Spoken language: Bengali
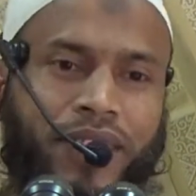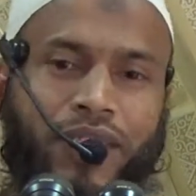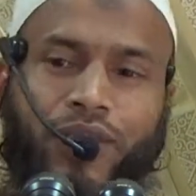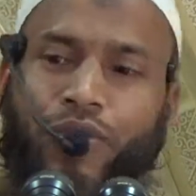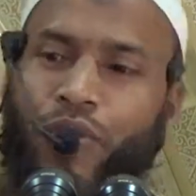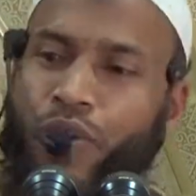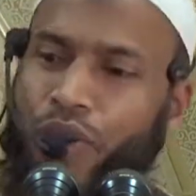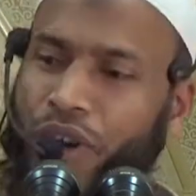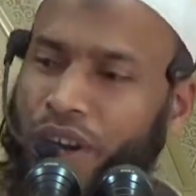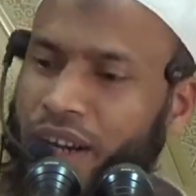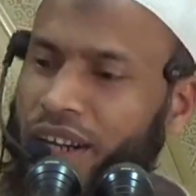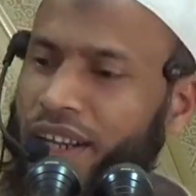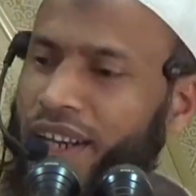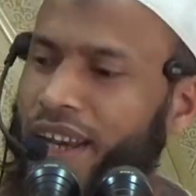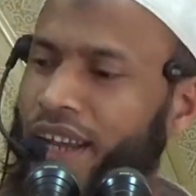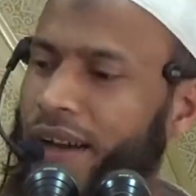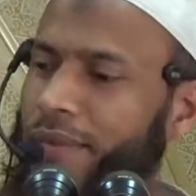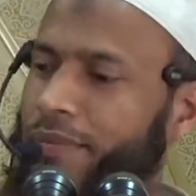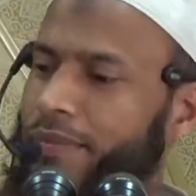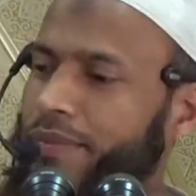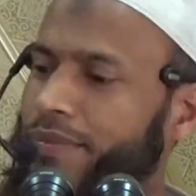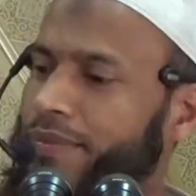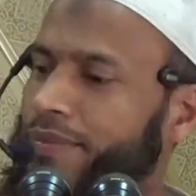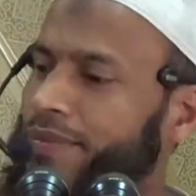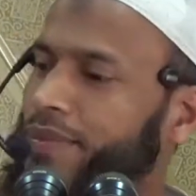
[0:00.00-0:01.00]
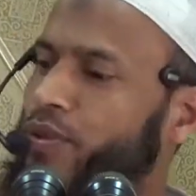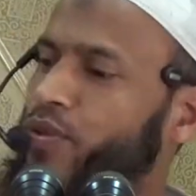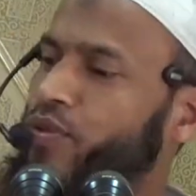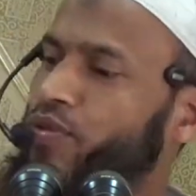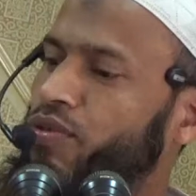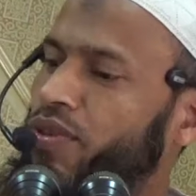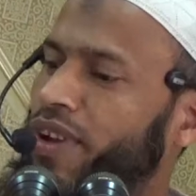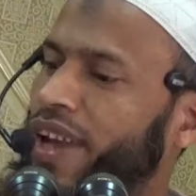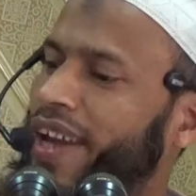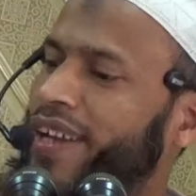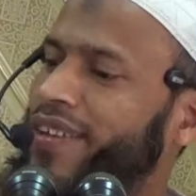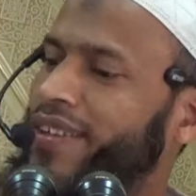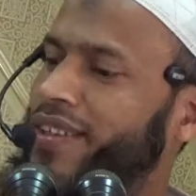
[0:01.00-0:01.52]
ধরে নিলাম
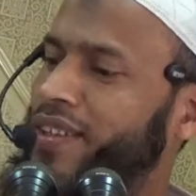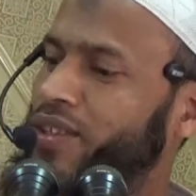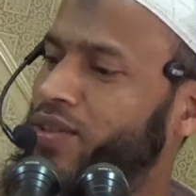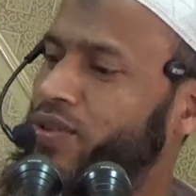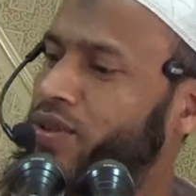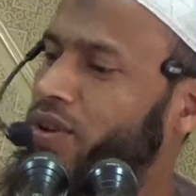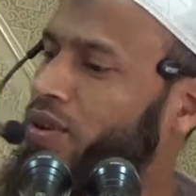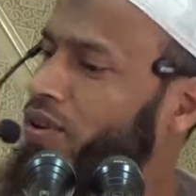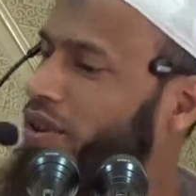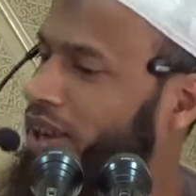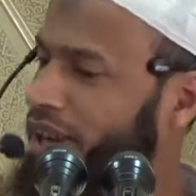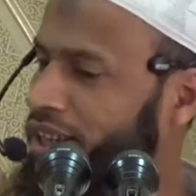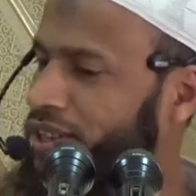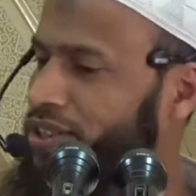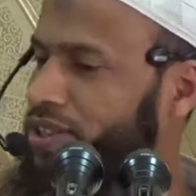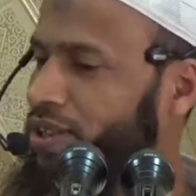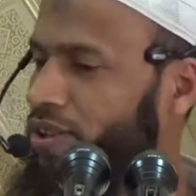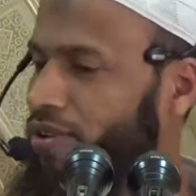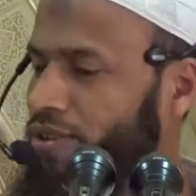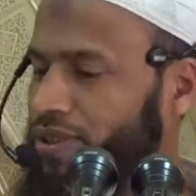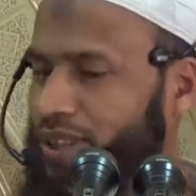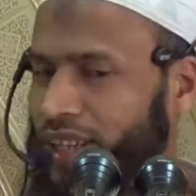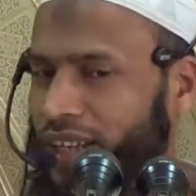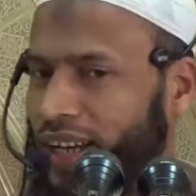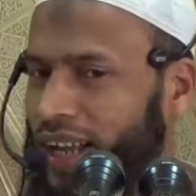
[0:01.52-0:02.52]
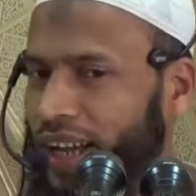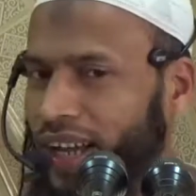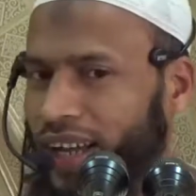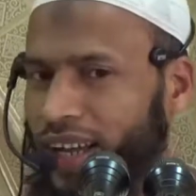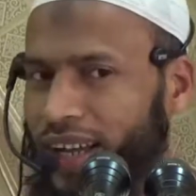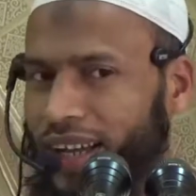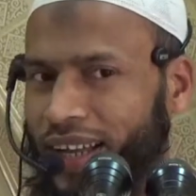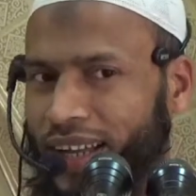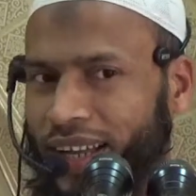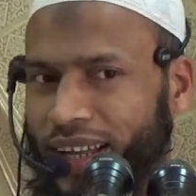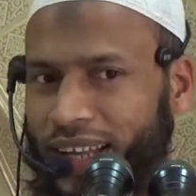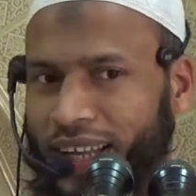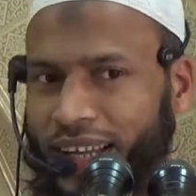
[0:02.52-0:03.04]
কোনো একদিন তো হয়েছিল তাই না
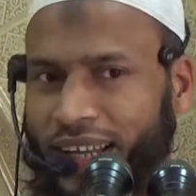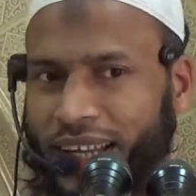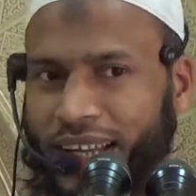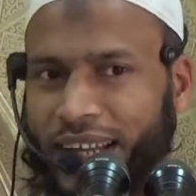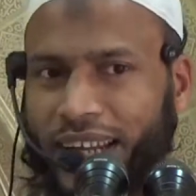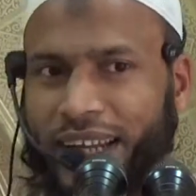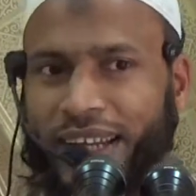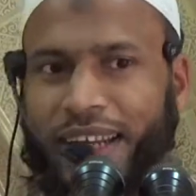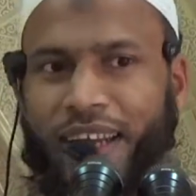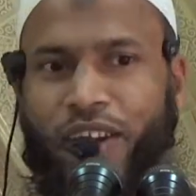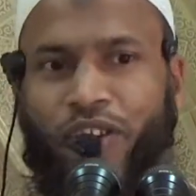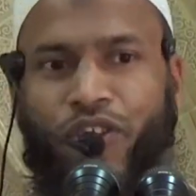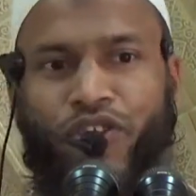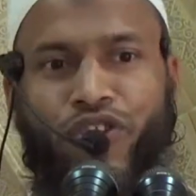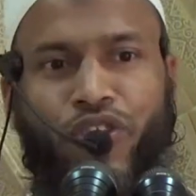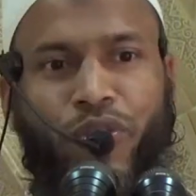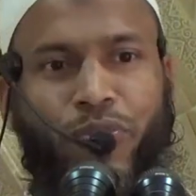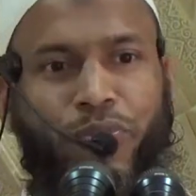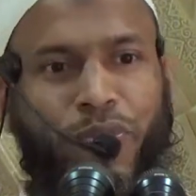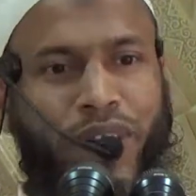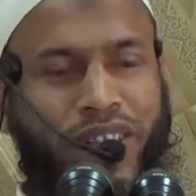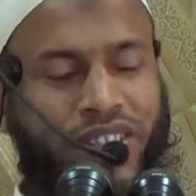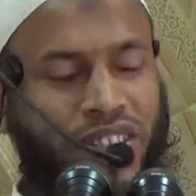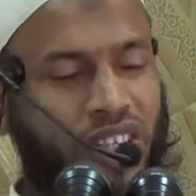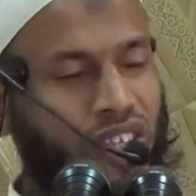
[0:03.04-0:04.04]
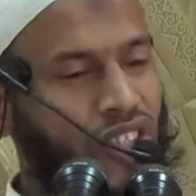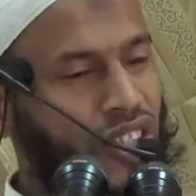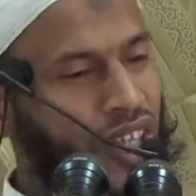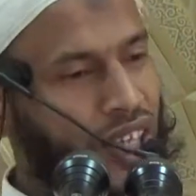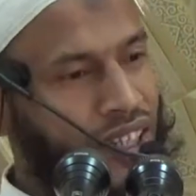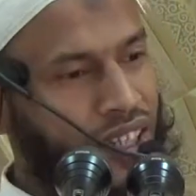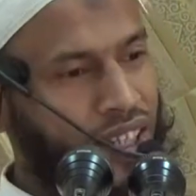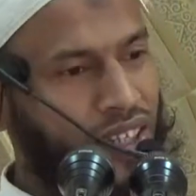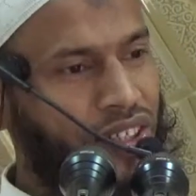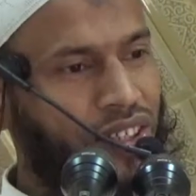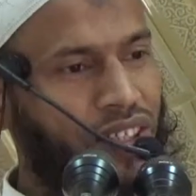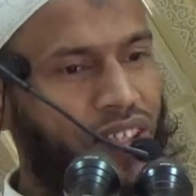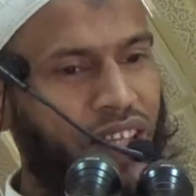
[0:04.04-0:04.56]
এটা রজব মাসের
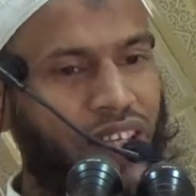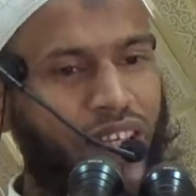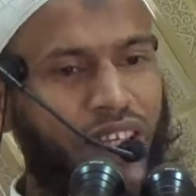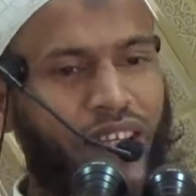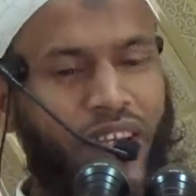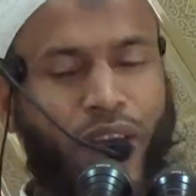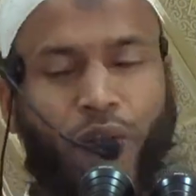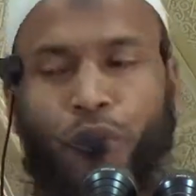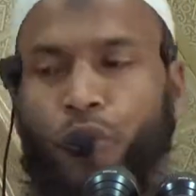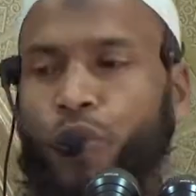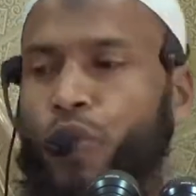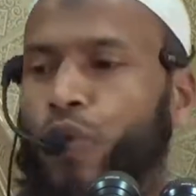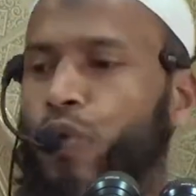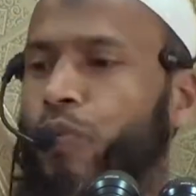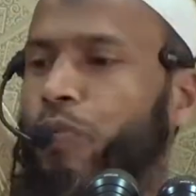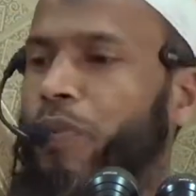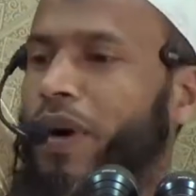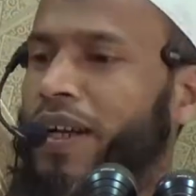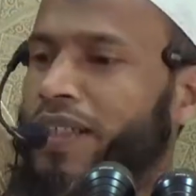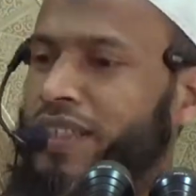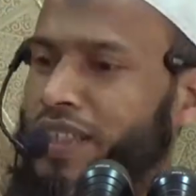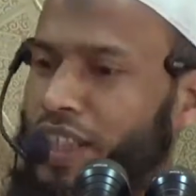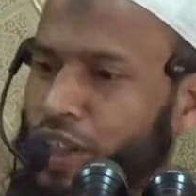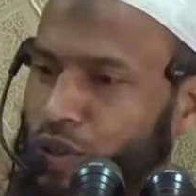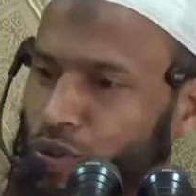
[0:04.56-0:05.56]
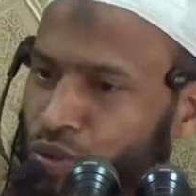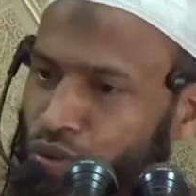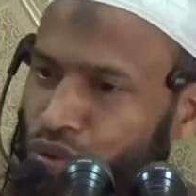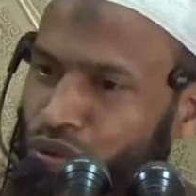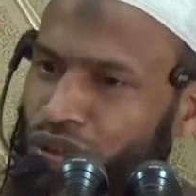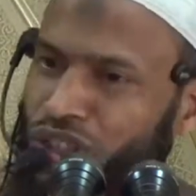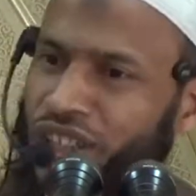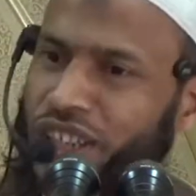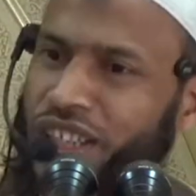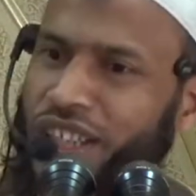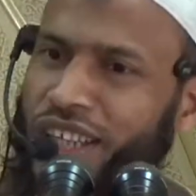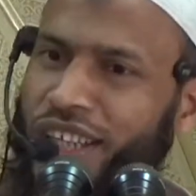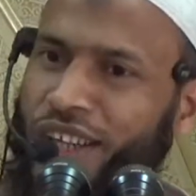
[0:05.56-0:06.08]
সাতাশ তারিখে হোক বা যে কোনো
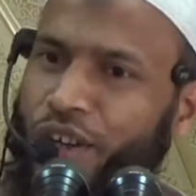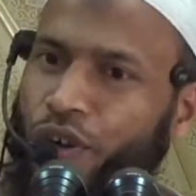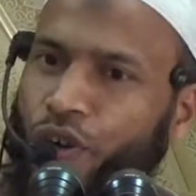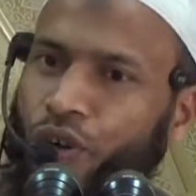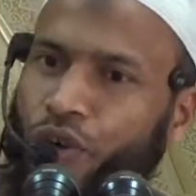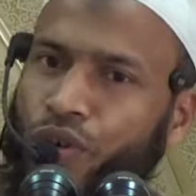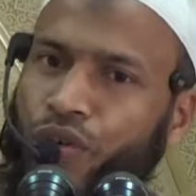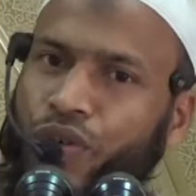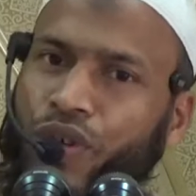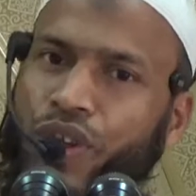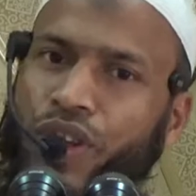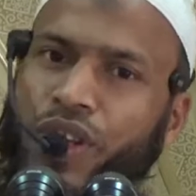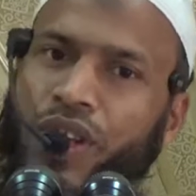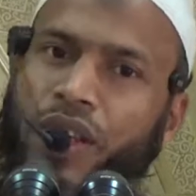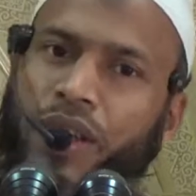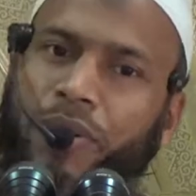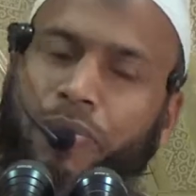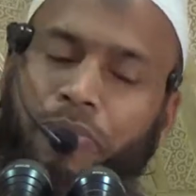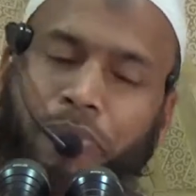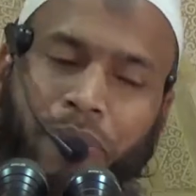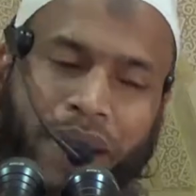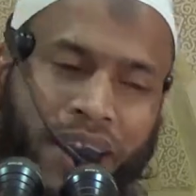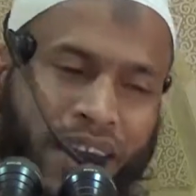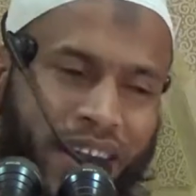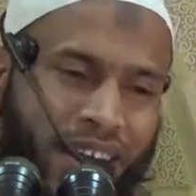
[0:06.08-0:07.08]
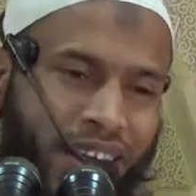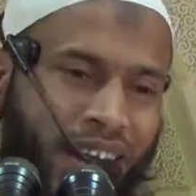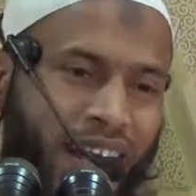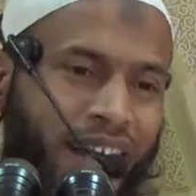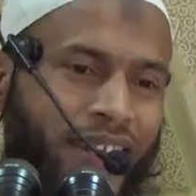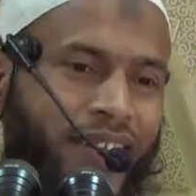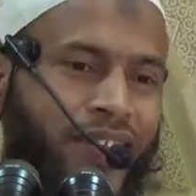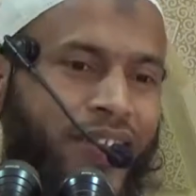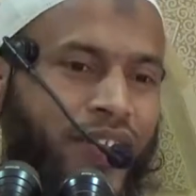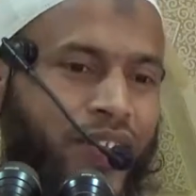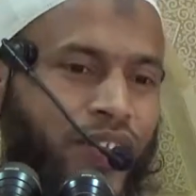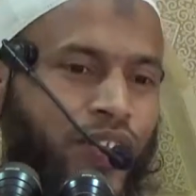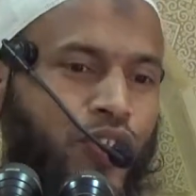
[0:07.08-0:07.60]
দিনেই হোক
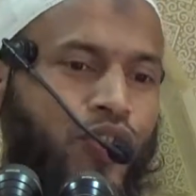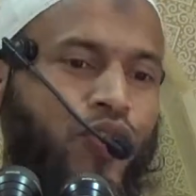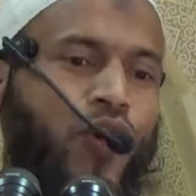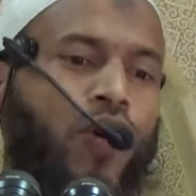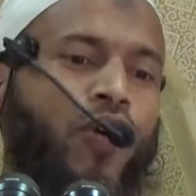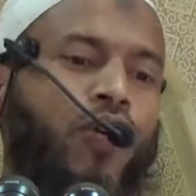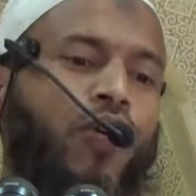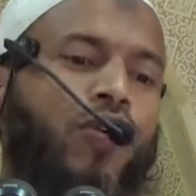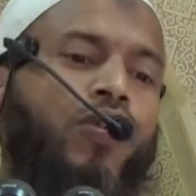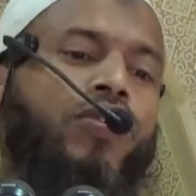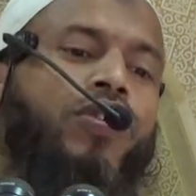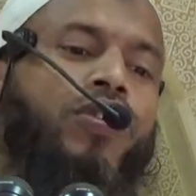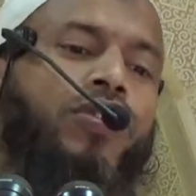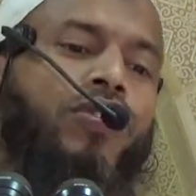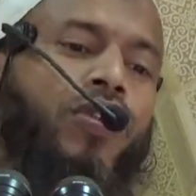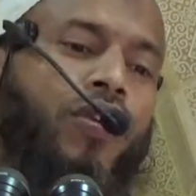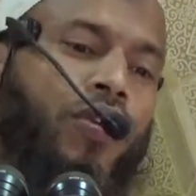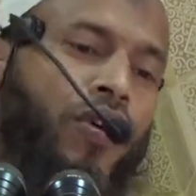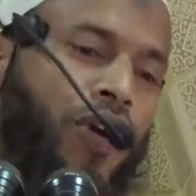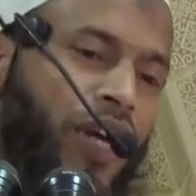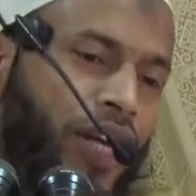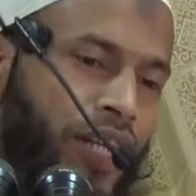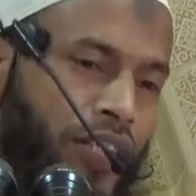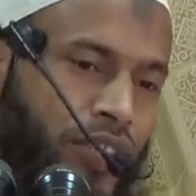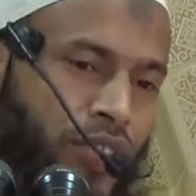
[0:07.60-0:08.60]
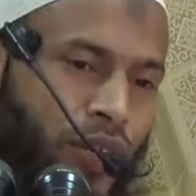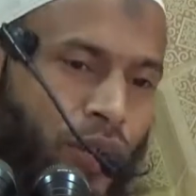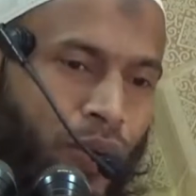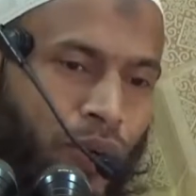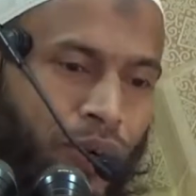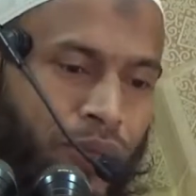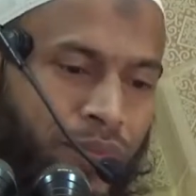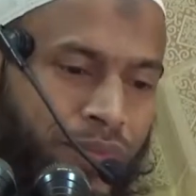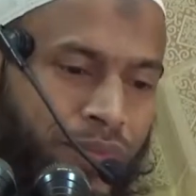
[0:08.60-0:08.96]
মেয়ারাজ সংঘটিত হয়েছিল